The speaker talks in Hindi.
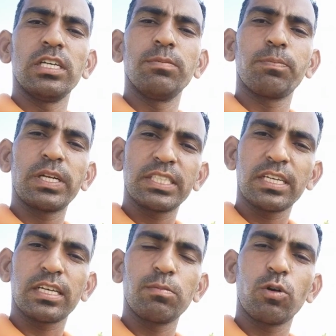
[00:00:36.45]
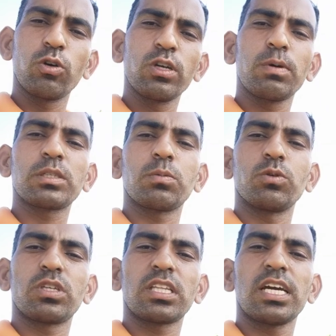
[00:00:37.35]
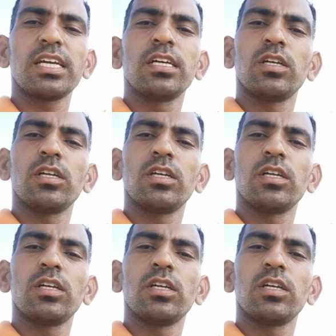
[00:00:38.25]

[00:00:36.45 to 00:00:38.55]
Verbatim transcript: इम्प्रेशन कम लोगों के पास पहुंचाता है